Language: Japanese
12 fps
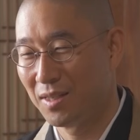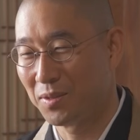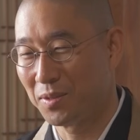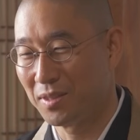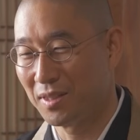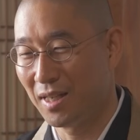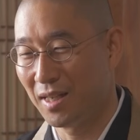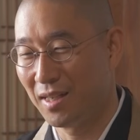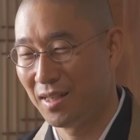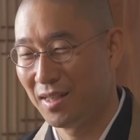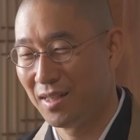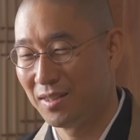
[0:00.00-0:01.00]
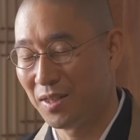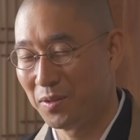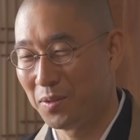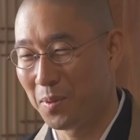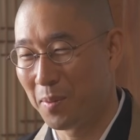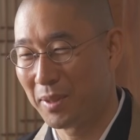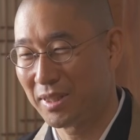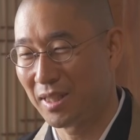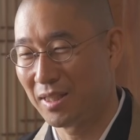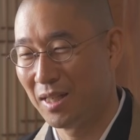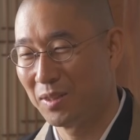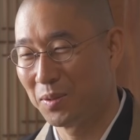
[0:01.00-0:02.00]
そしてっていうのはまた